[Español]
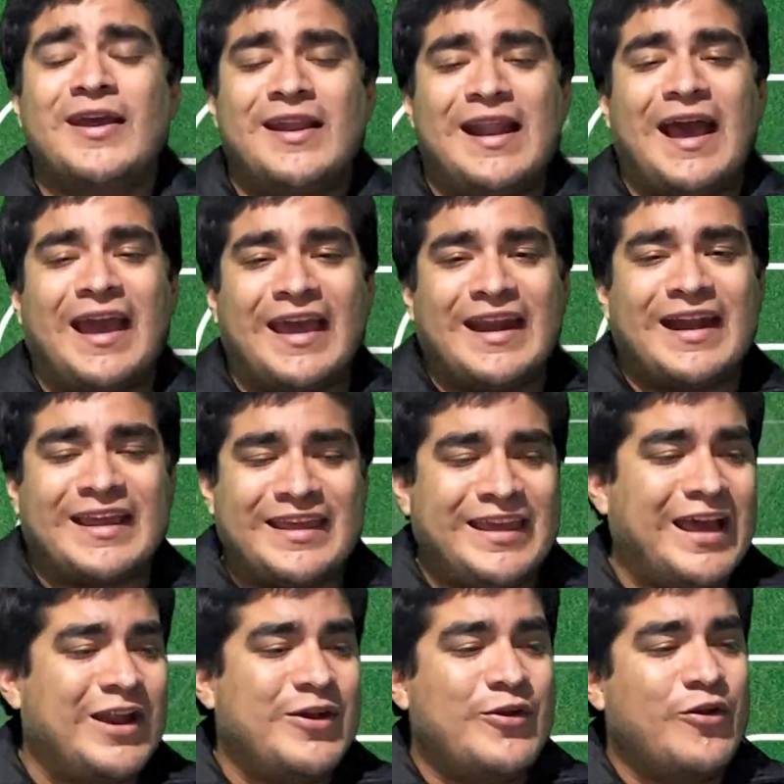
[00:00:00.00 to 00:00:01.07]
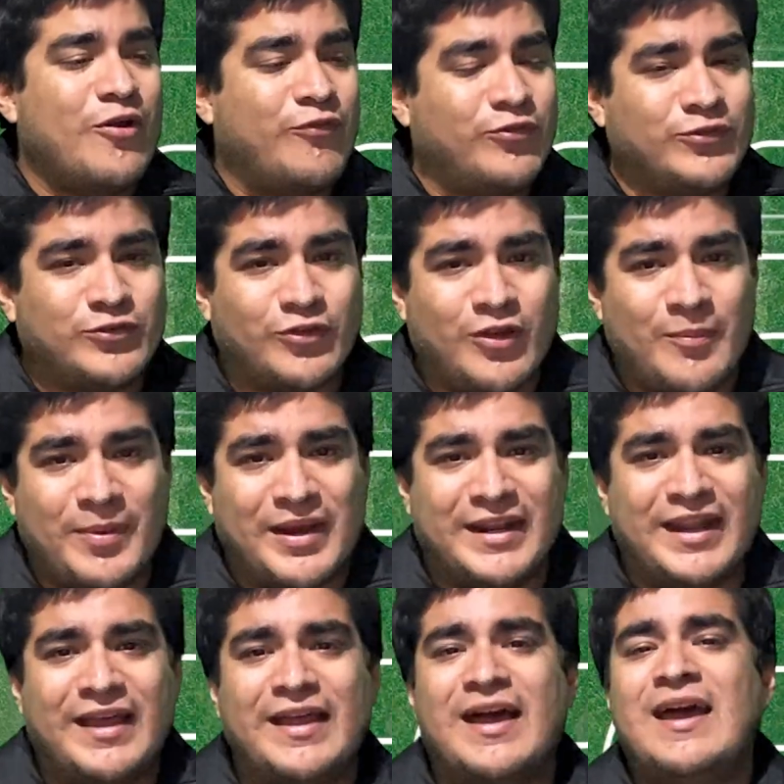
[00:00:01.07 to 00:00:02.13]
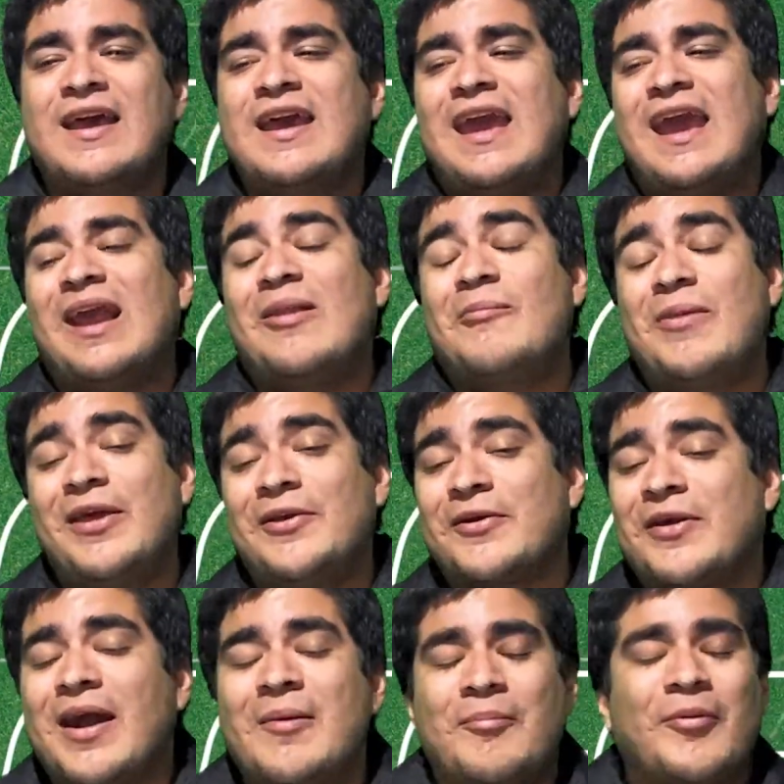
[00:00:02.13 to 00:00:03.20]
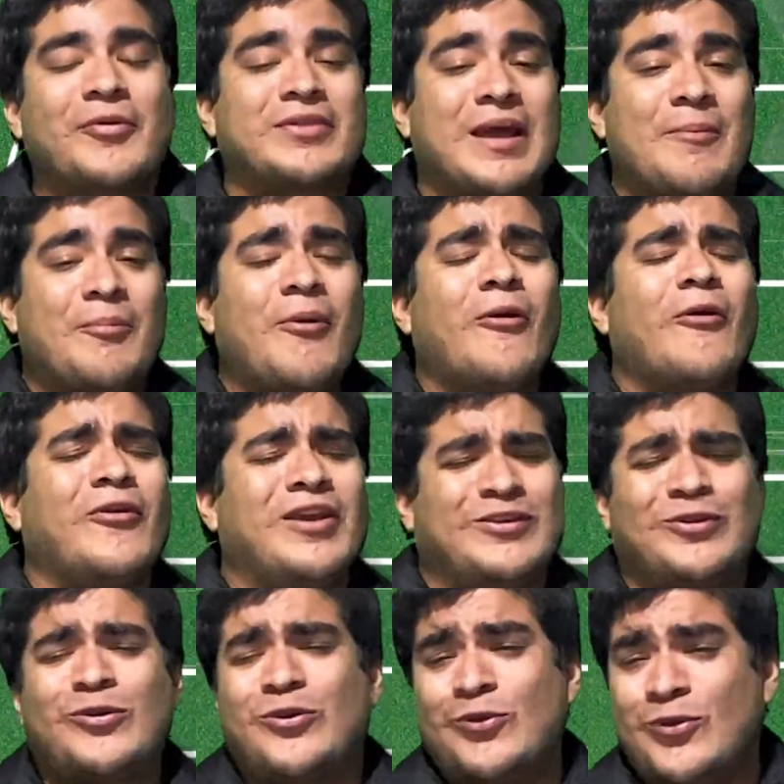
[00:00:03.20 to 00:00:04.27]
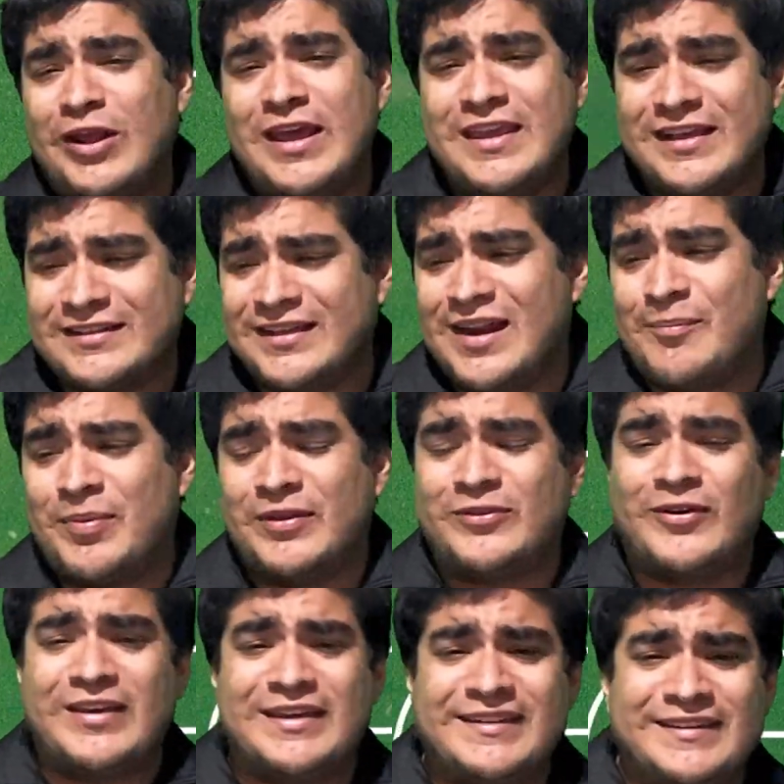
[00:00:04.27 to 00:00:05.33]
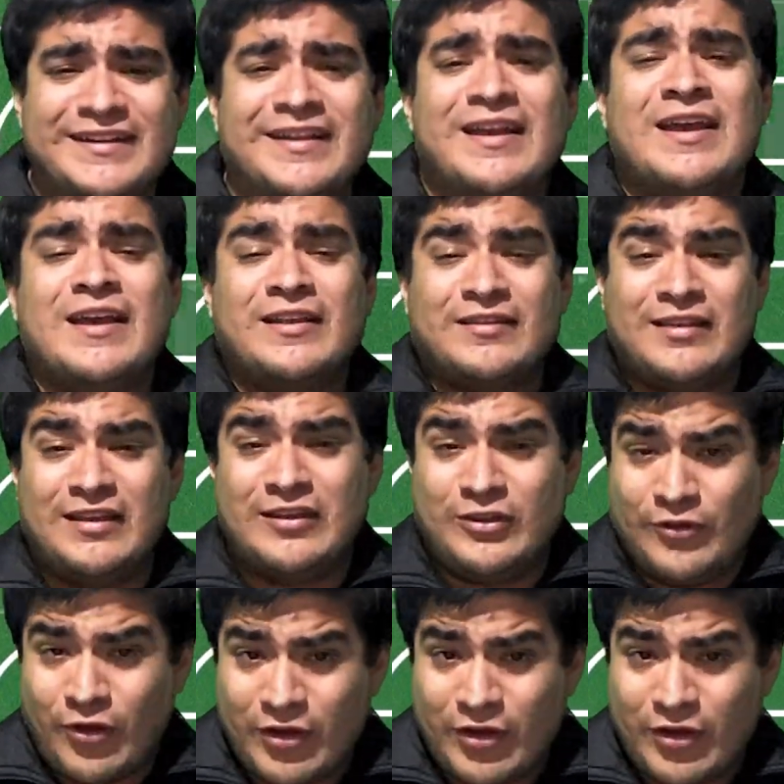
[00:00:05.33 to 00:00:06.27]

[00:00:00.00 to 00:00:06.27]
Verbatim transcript: La jerarquía no funcionó para nada, el medio campo tampoco y eso que Ureña se la pasó a decir sí,